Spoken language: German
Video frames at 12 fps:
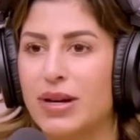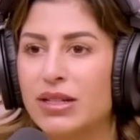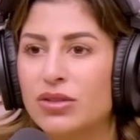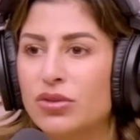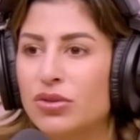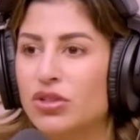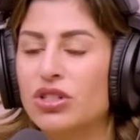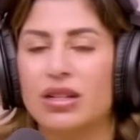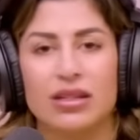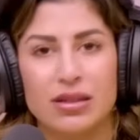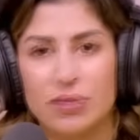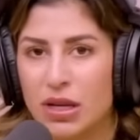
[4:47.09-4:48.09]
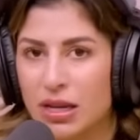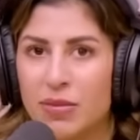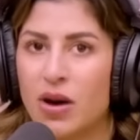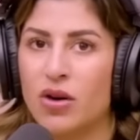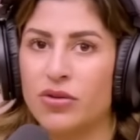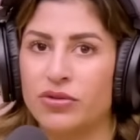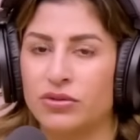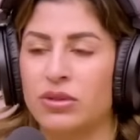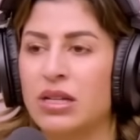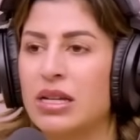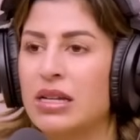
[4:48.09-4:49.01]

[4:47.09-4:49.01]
Meine Türen standen ihm immer offen.